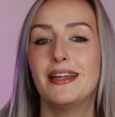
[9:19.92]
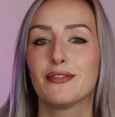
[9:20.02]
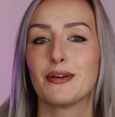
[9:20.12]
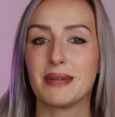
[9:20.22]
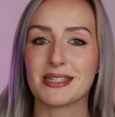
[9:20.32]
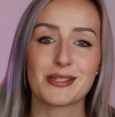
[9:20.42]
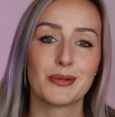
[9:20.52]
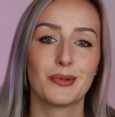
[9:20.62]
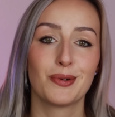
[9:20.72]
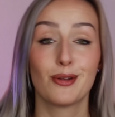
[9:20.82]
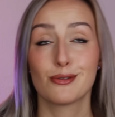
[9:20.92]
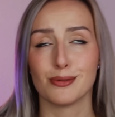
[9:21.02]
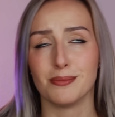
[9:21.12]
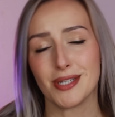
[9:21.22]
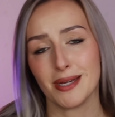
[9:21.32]
Informationen
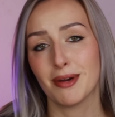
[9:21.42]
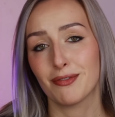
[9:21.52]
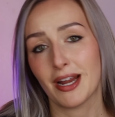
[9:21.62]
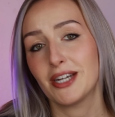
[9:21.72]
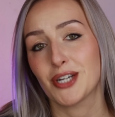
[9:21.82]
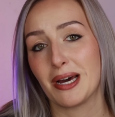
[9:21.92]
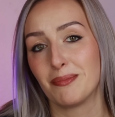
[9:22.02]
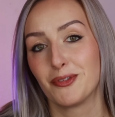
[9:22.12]
zum Thema Fleisch haben